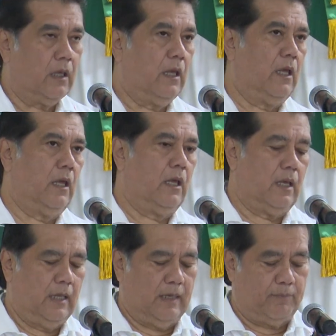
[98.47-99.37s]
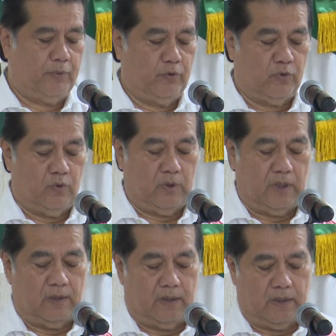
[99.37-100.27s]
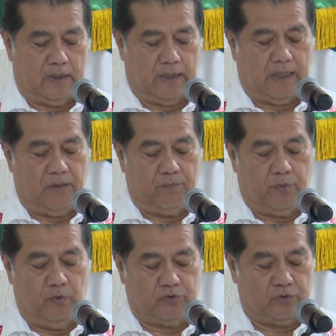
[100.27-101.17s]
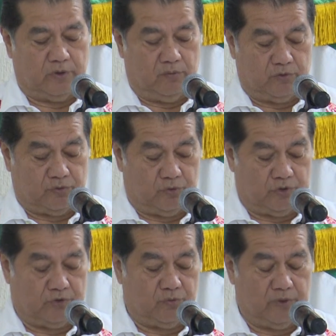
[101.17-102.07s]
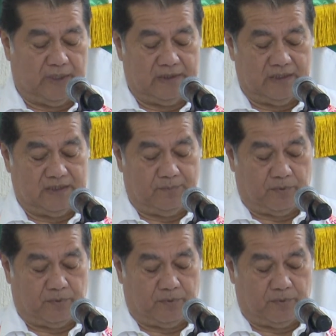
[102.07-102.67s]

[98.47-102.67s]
eh, en apoyo e impulso de nuestros estudiantes y